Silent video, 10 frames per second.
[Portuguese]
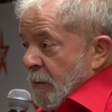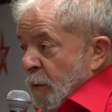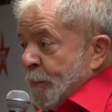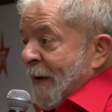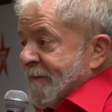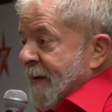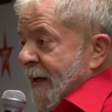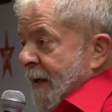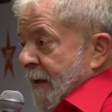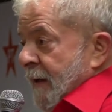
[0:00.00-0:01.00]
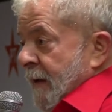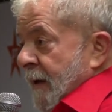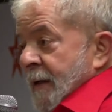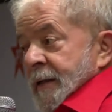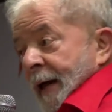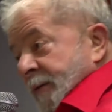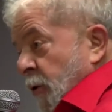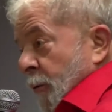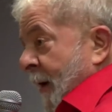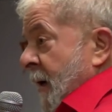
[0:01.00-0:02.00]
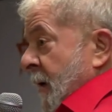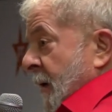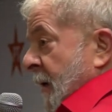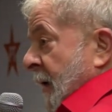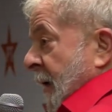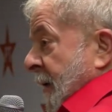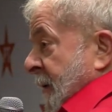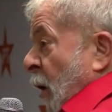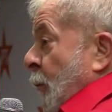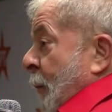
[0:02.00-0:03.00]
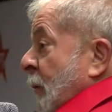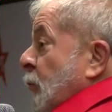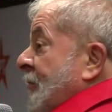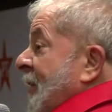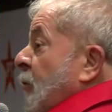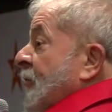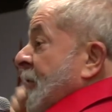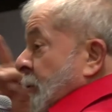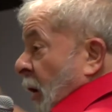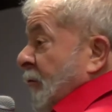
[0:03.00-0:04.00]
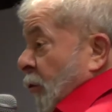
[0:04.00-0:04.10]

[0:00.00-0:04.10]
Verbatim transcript: o PT e a Dilma, não pelos erros que nós